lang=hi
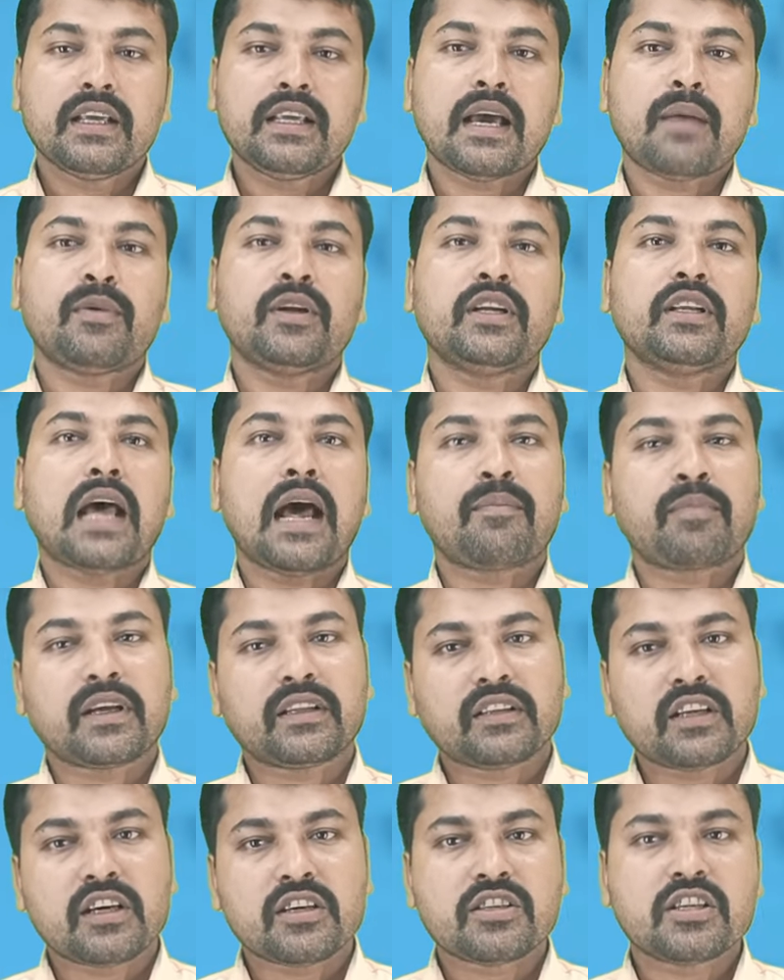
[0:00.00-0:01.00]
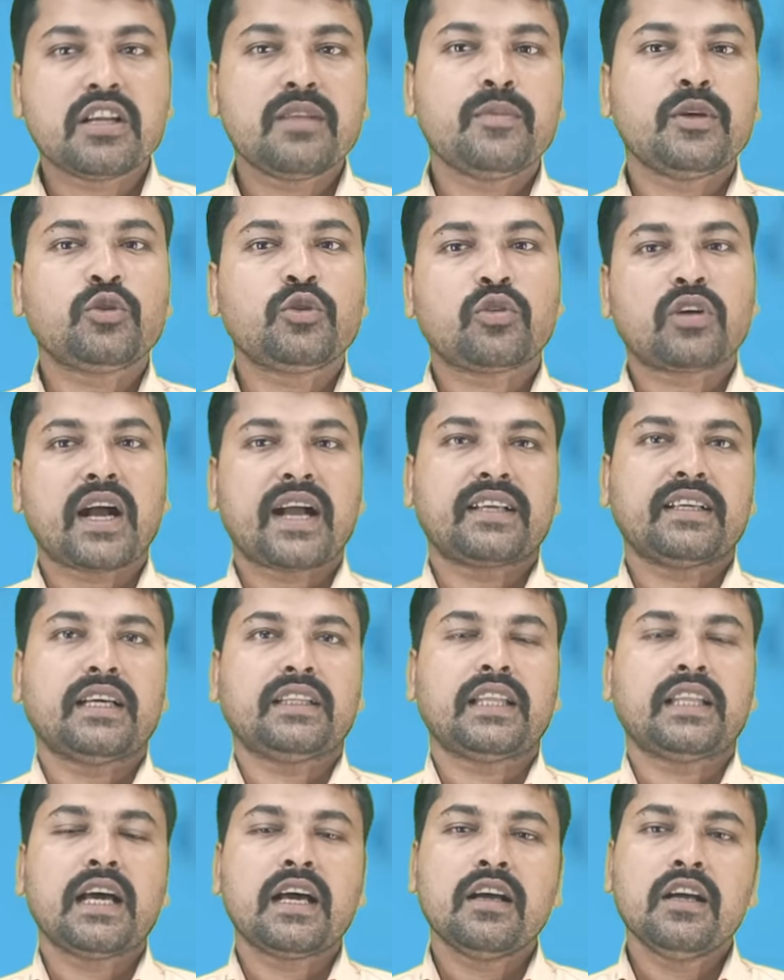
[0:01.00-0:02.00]
या फिर आपका तहसील में जो
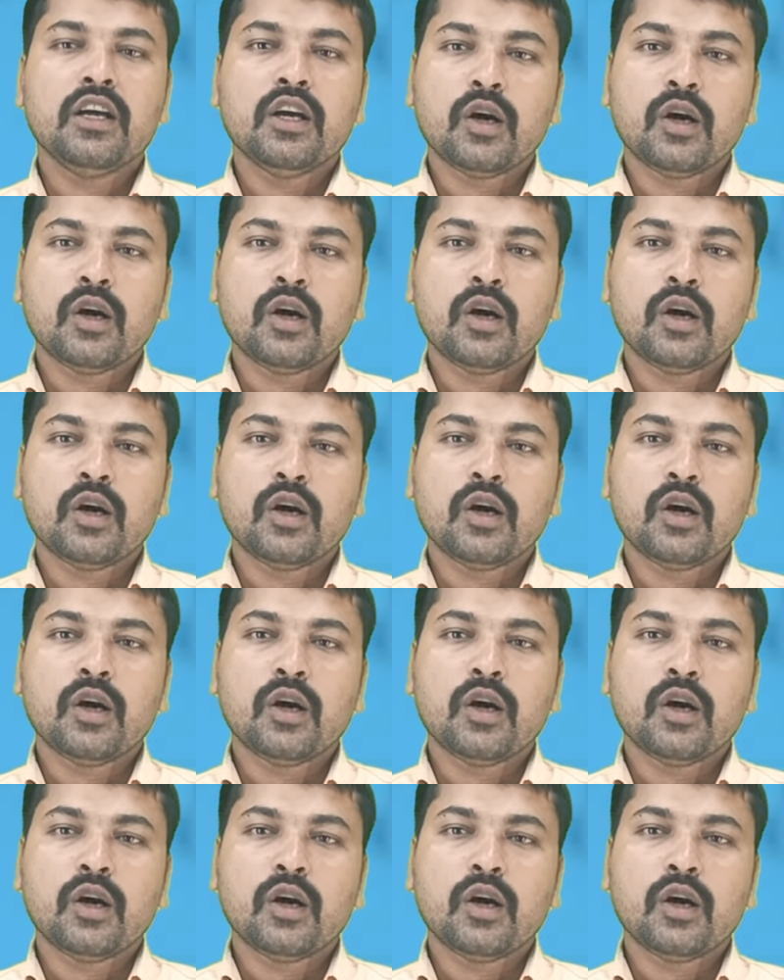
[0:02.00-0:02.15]
कागजात था